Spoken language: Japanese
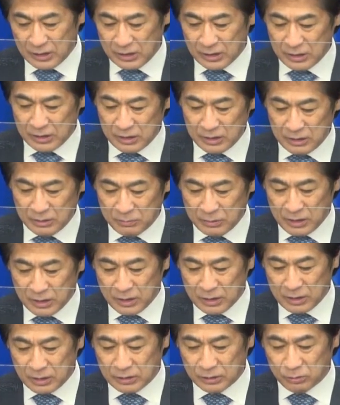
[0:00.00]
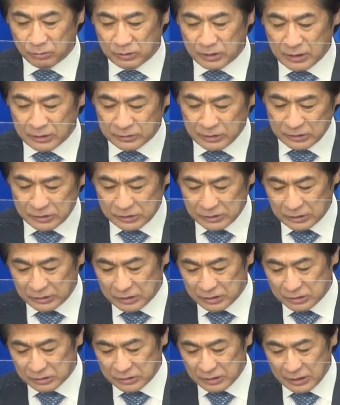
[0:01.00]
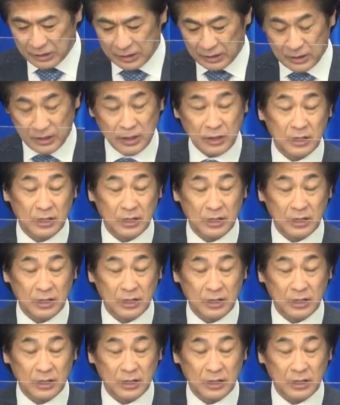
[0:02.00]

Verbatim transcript: えー、まあいろんな形でですね、